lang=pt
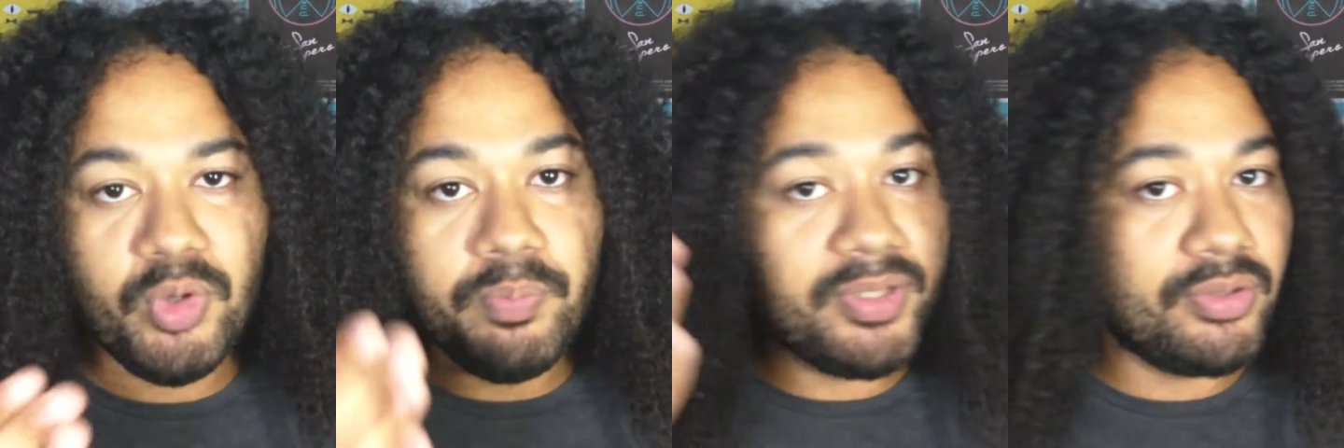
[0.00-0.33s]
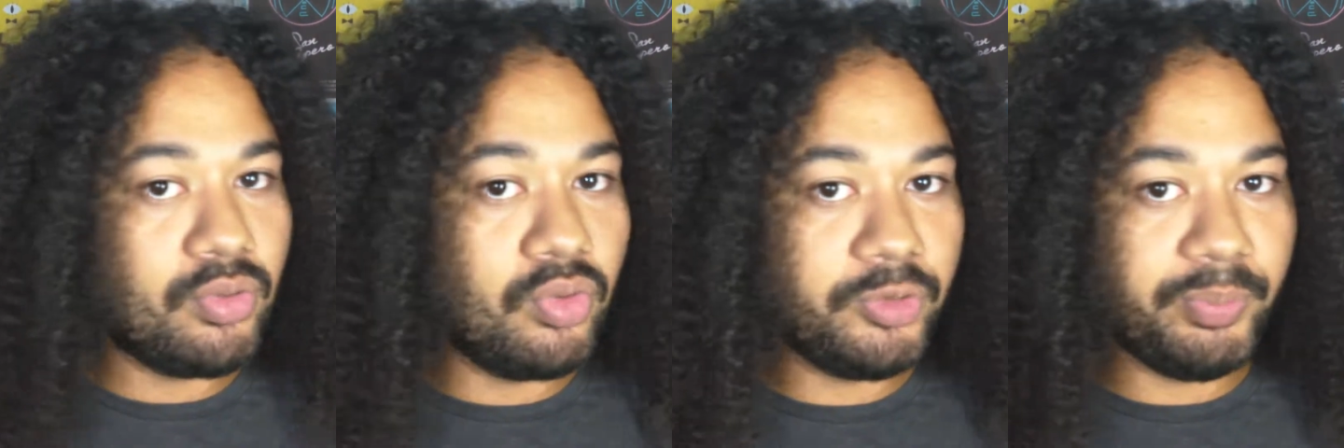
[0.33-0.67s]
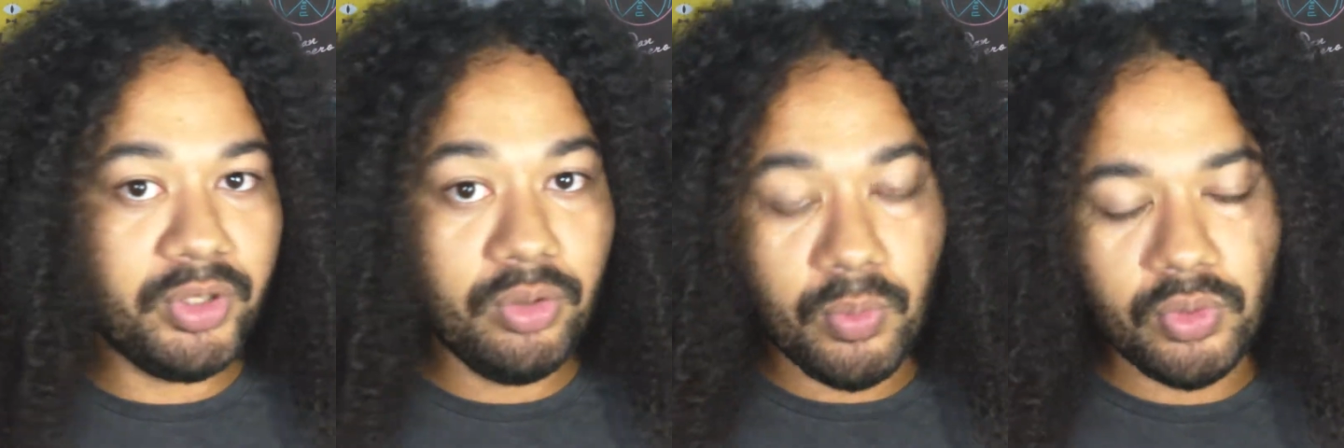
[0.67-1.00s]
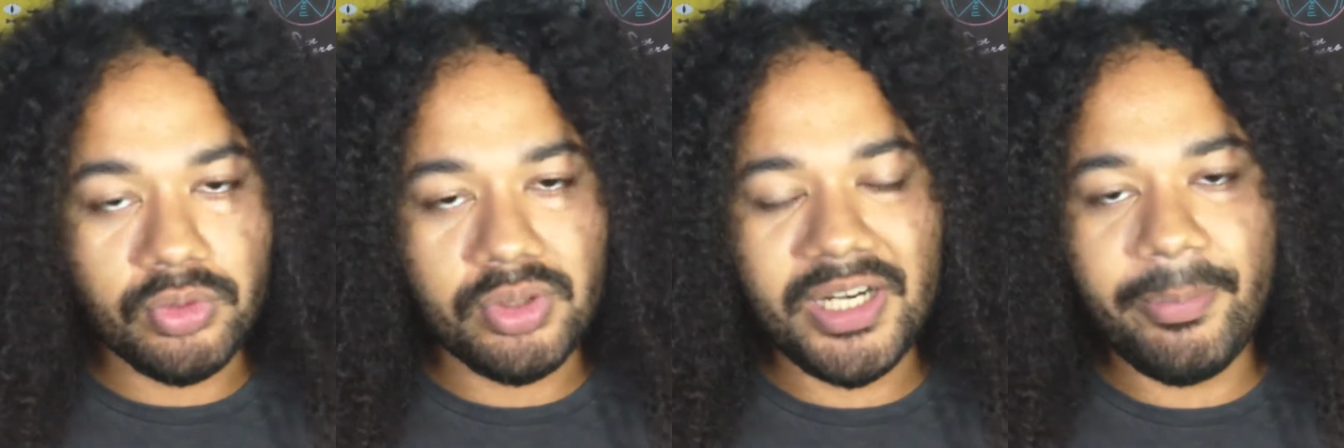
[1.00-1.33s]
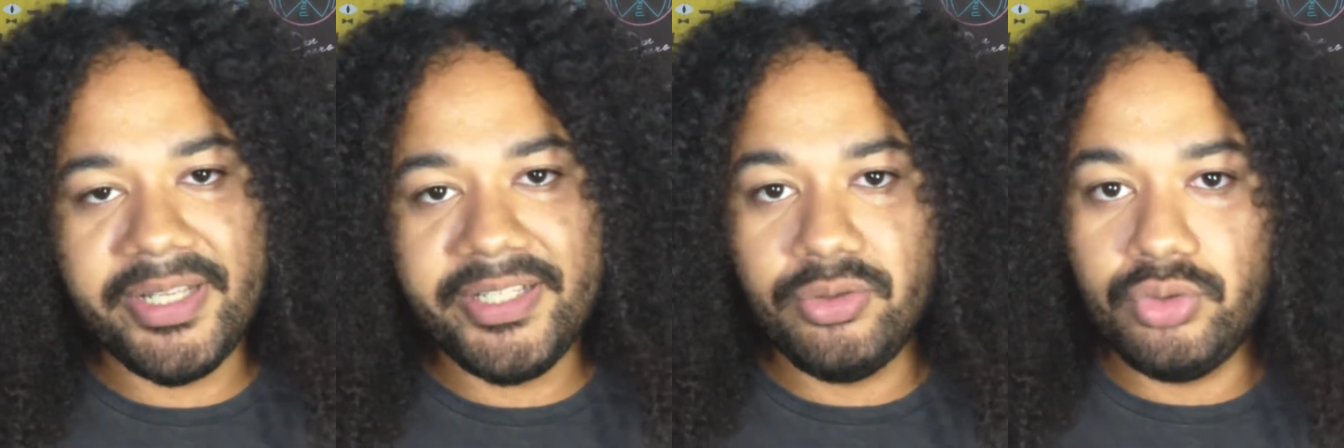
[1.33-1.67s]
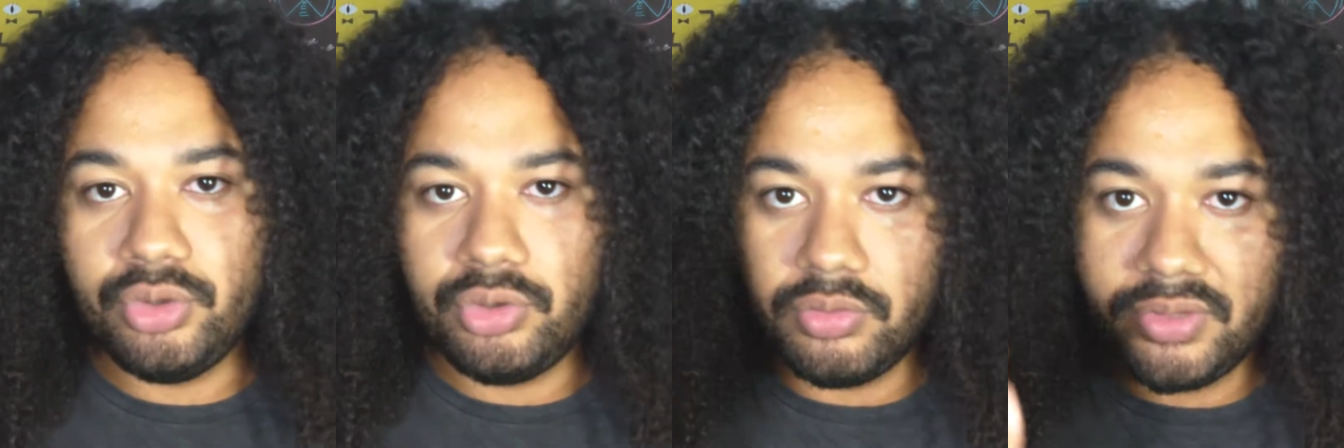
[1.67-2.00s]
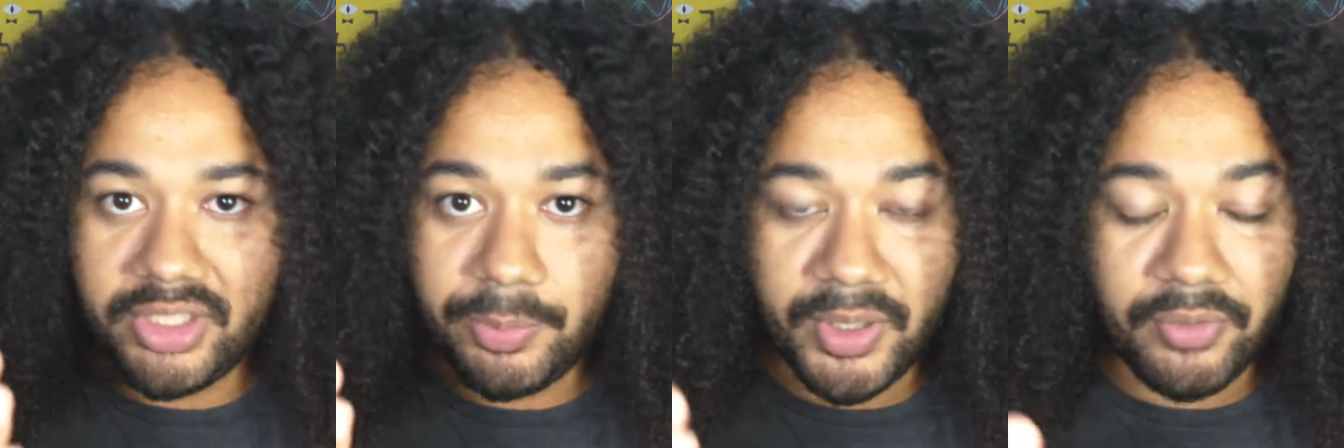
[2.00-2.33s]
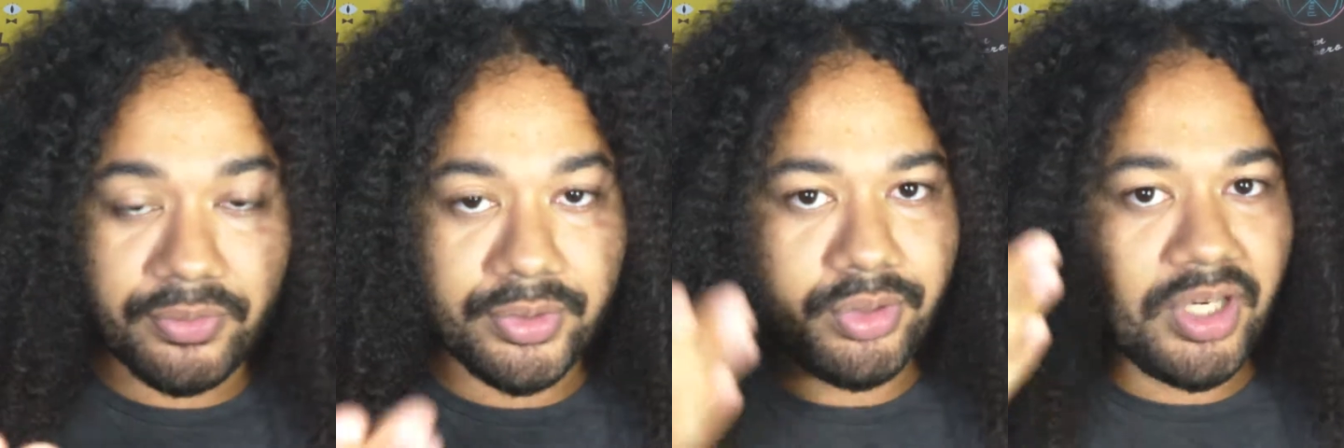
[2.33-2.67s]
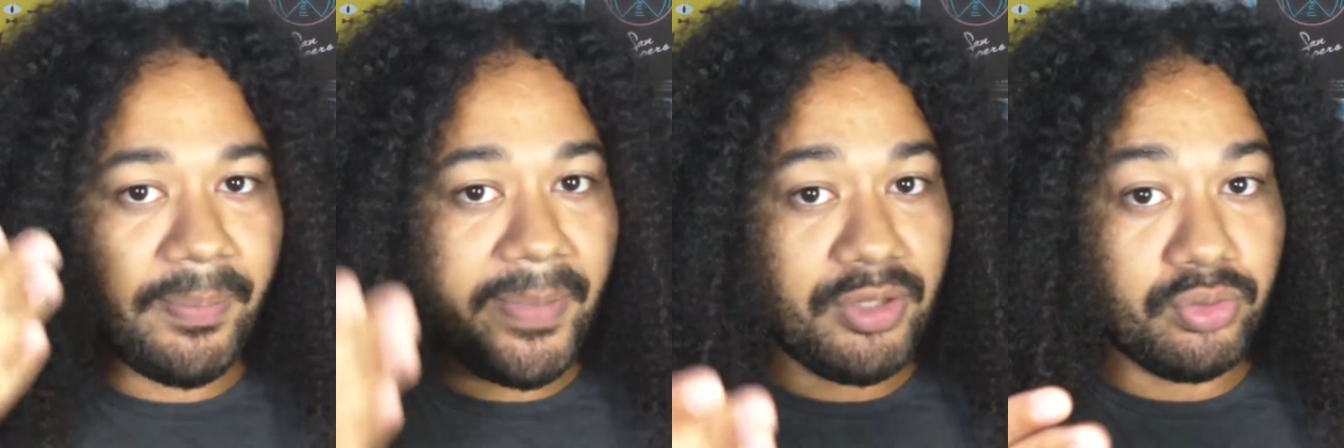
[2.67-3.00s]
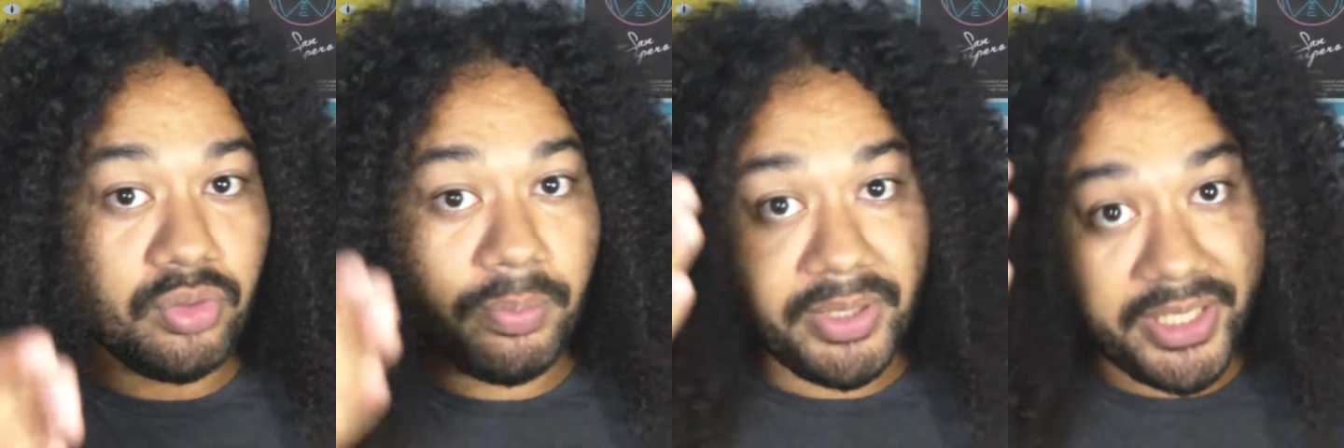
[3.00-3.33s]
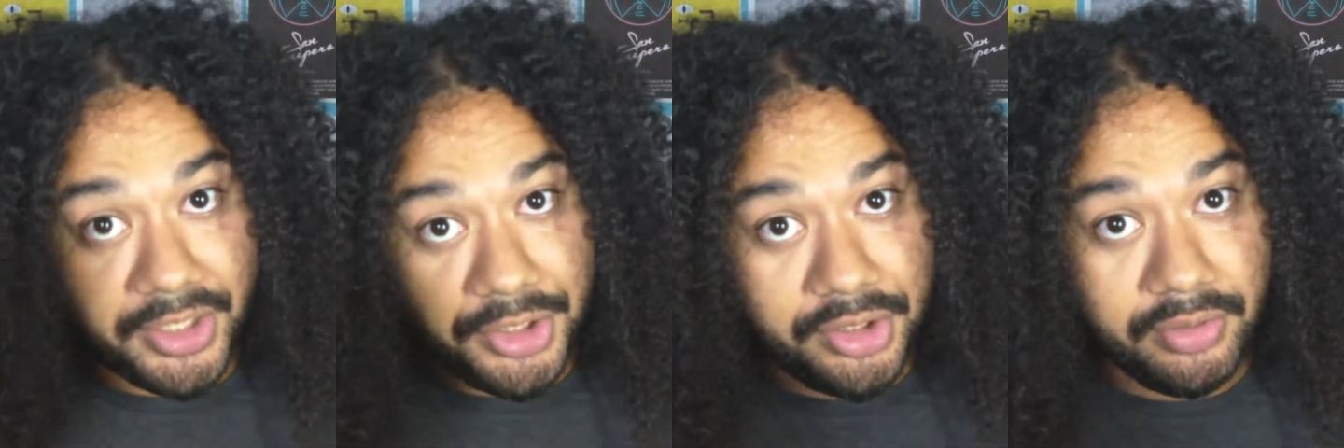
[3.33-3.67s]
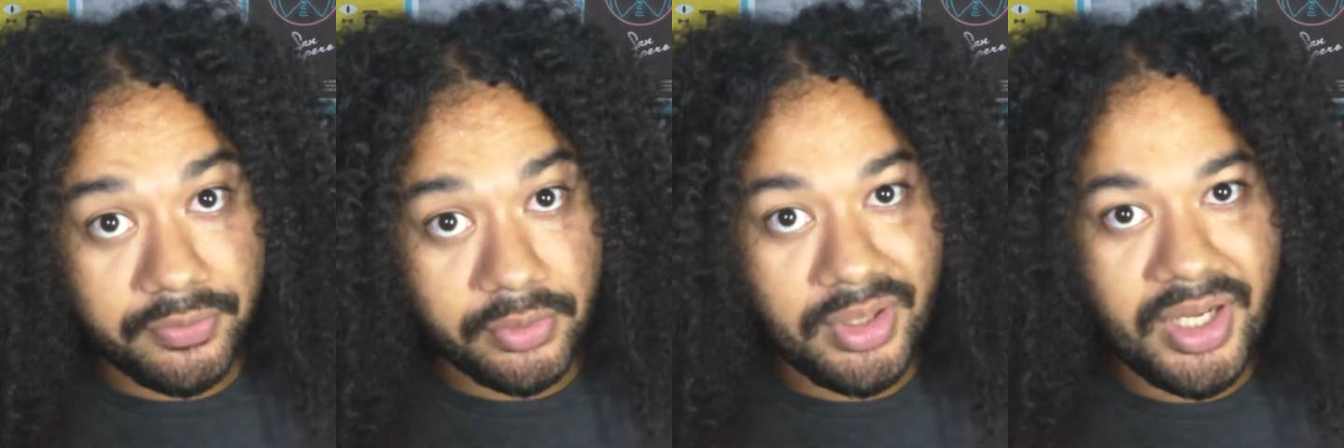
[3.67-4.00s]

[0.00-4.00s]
Mil pessoas pelo mundo trabalhando juntas para o funcionamento de um aplicativo